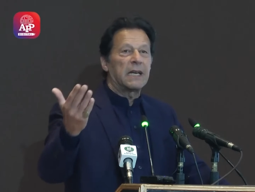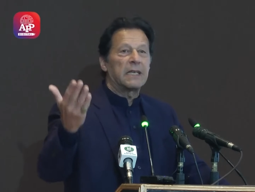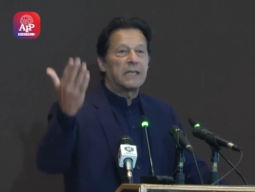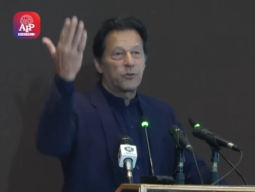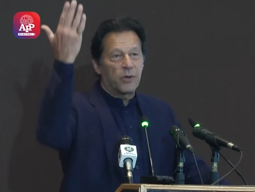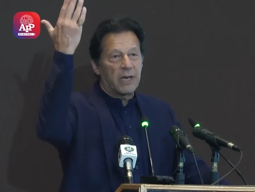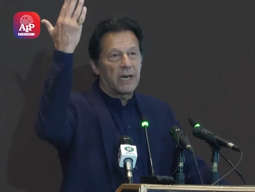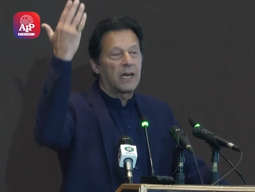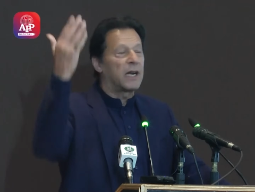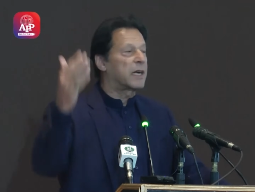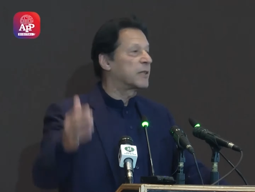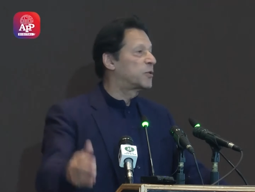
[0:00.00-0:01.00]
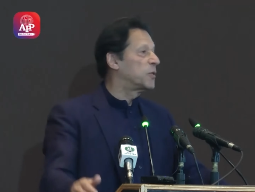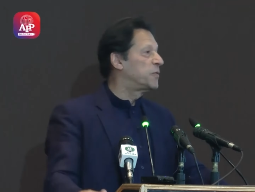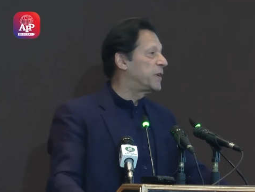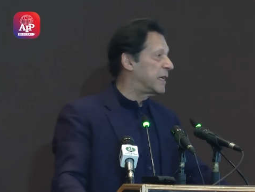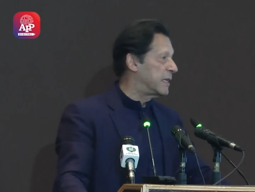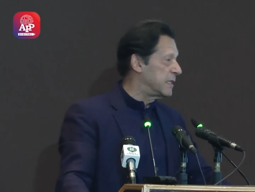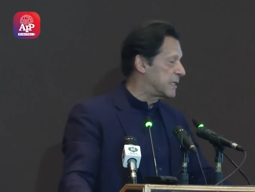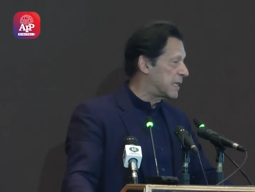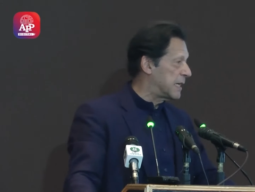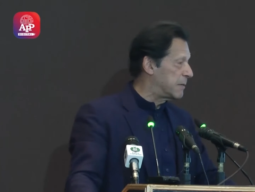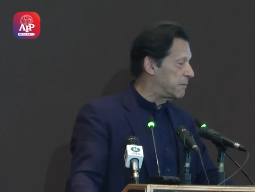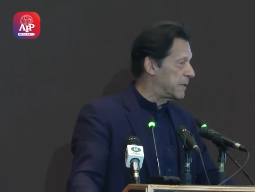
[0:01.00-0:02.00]
आना ये तो खैर अल्लाह का तोहफा है
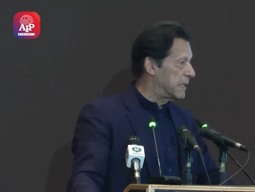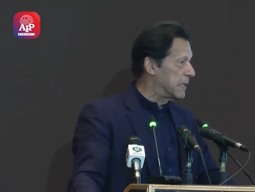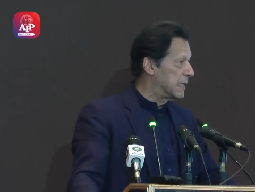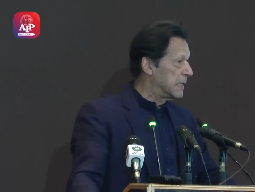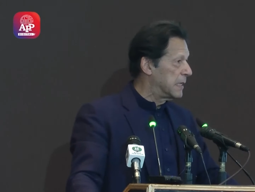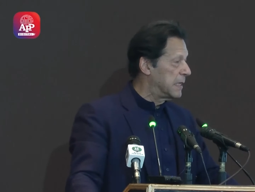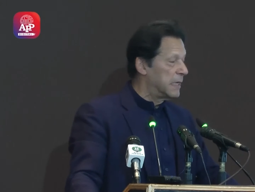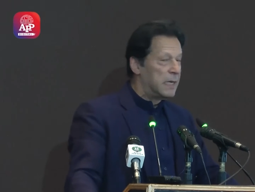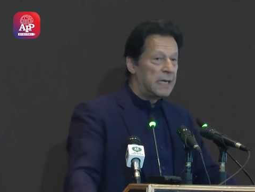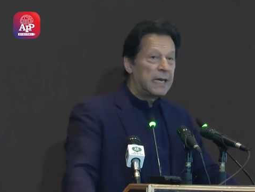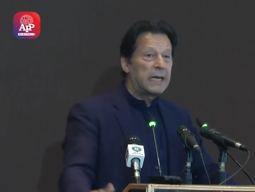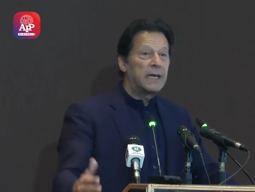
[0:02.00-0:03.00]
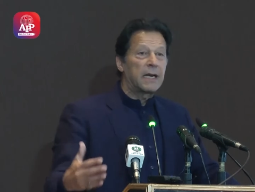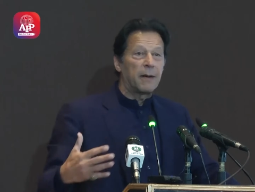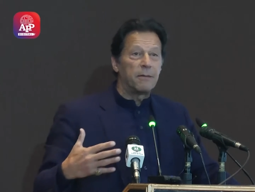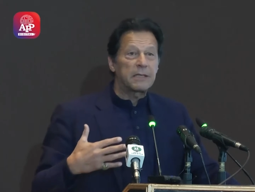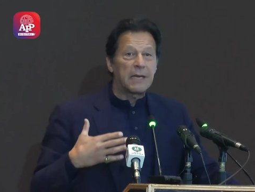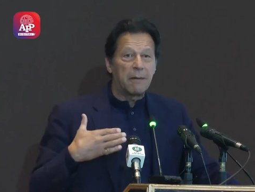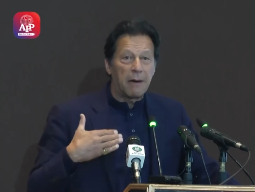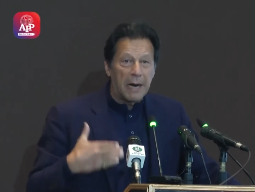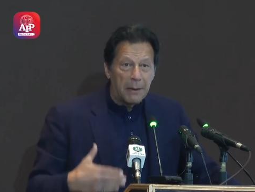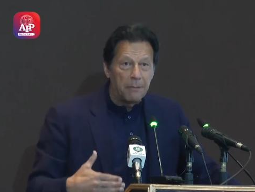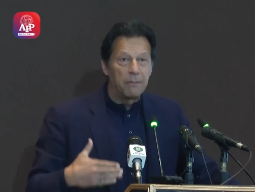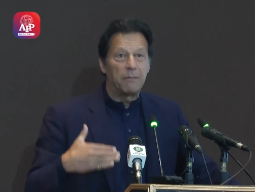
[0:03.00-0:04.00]
इंसान पर लेकिन कम अज़ कम
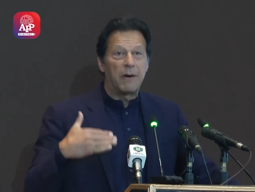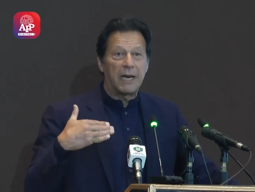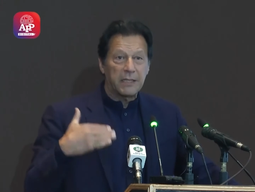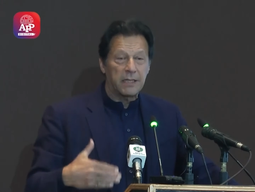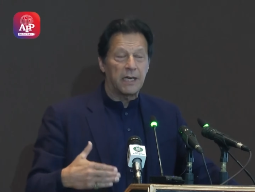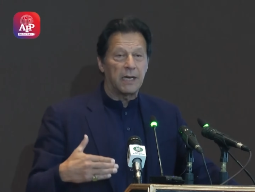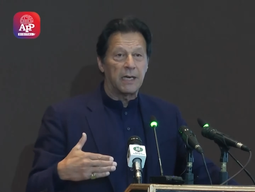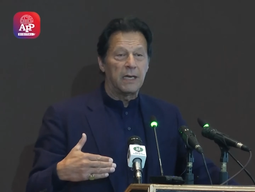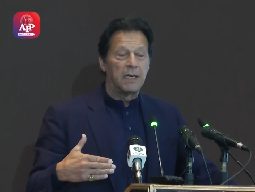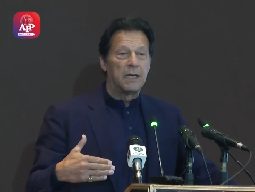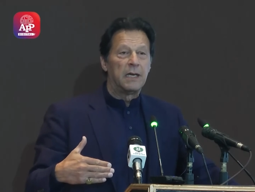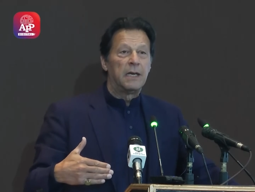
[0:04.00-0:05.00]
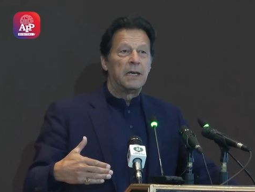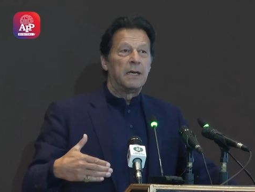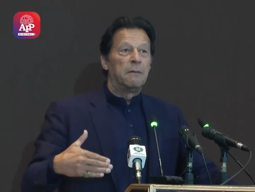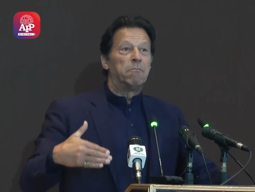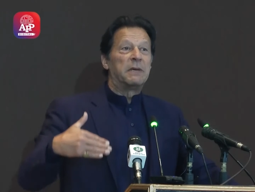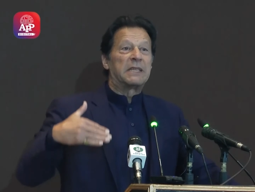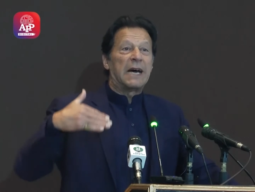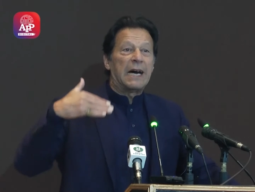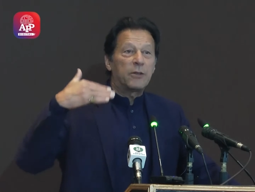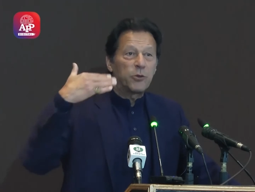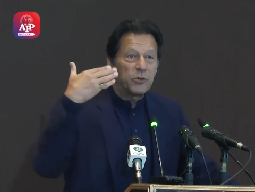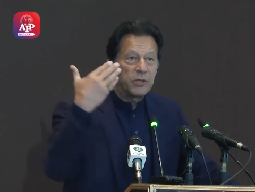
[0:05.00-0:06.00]
हम माशरा
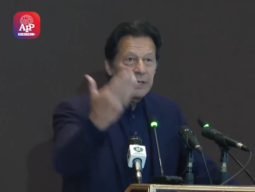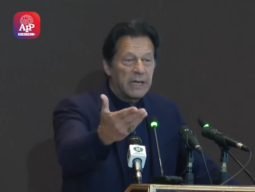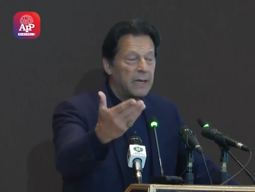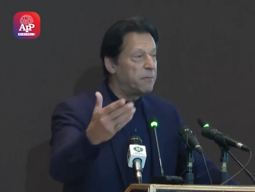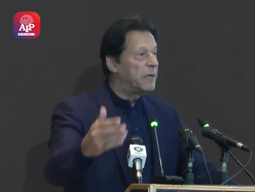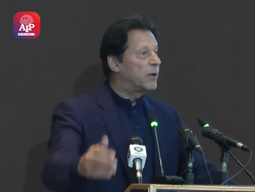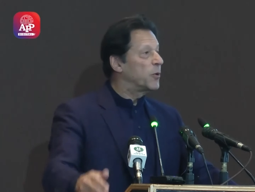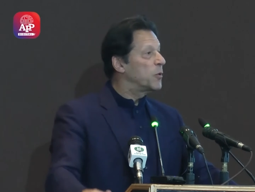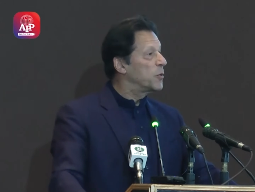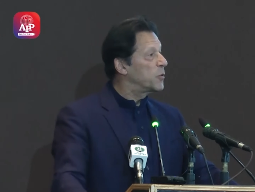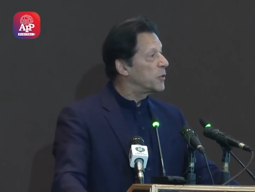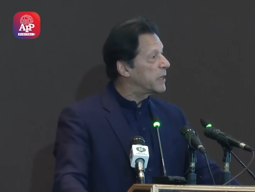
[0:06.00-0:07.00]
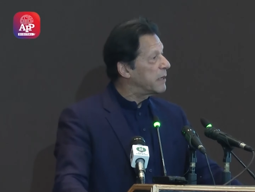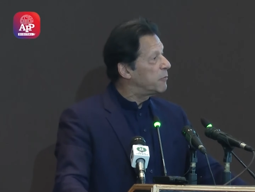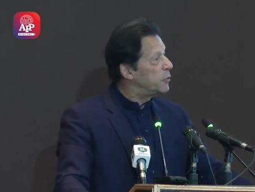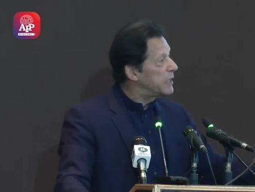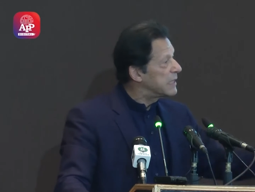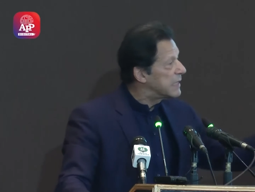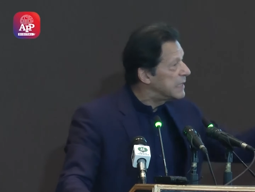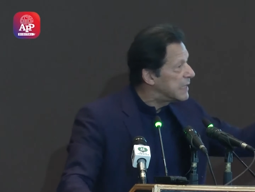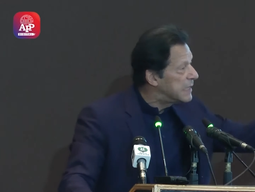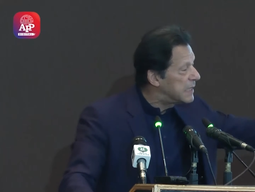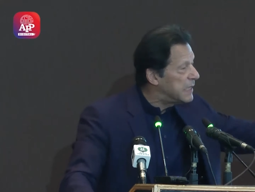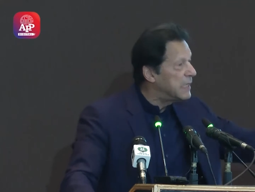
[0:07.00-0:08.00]
बता तो सकें अपने लोगों को कि वो उनकी
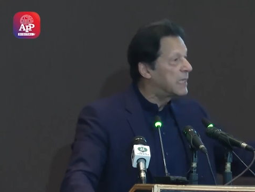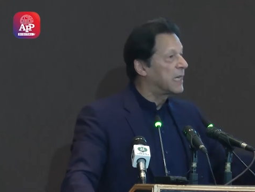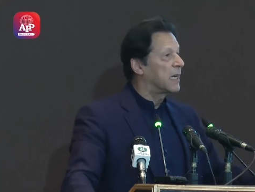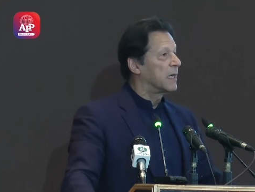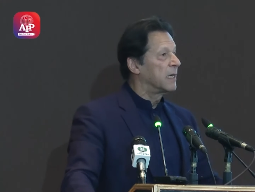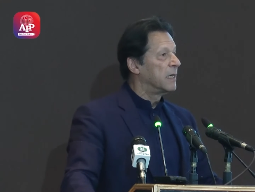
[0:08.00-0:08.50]
ज़िंदगी थी क्या